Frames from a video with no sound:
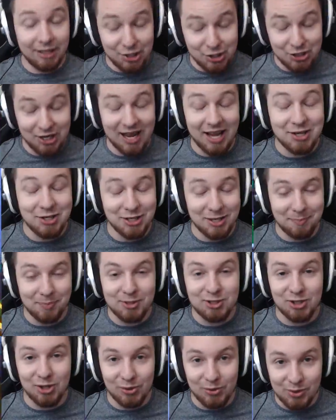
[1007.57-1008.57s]
i czekajcie na
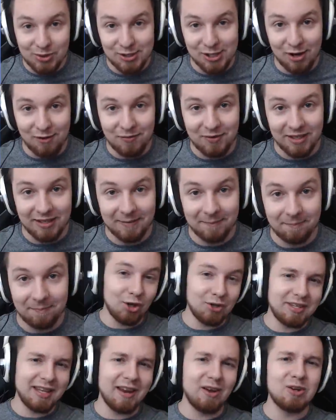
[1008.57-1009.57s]
post konkursowy.
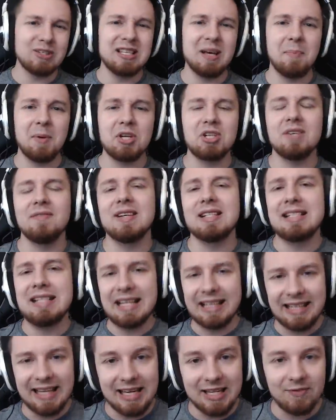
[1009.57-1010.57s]
Do tego zapraszam was
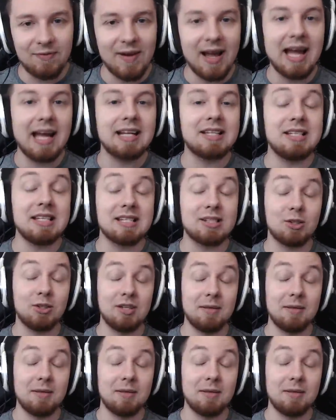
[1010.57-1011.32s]
na G2, gdzie z